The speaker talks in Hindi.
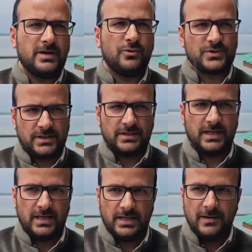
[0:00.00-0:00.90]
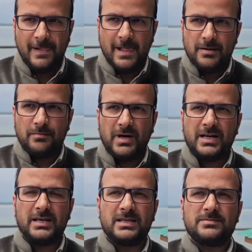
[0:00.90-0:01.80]
हो सकता है
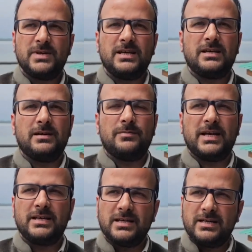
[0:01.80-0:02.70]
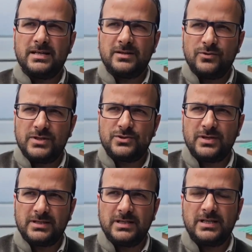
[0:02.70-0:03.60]
बाकी इसमें पैनिक करने की कोई
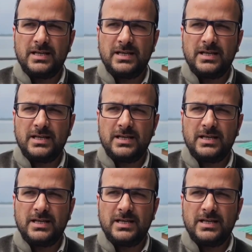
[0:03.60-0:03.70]
ज़रूरत नहीं